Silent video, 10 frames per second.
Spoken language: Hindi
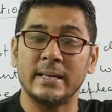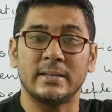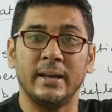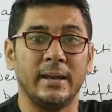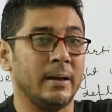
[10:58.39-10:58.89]
है
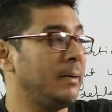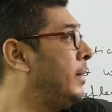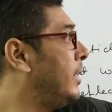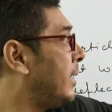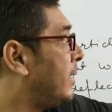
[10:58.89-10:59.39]
ऐसा नहीं है
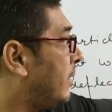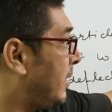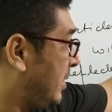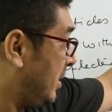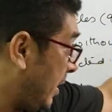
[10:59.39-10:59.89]

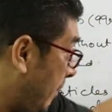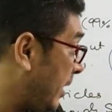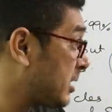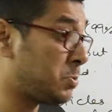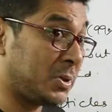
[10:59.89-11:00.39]
ये
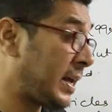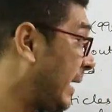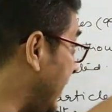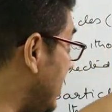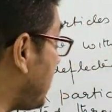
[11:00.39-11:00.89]
हमारा स्कैटरिंग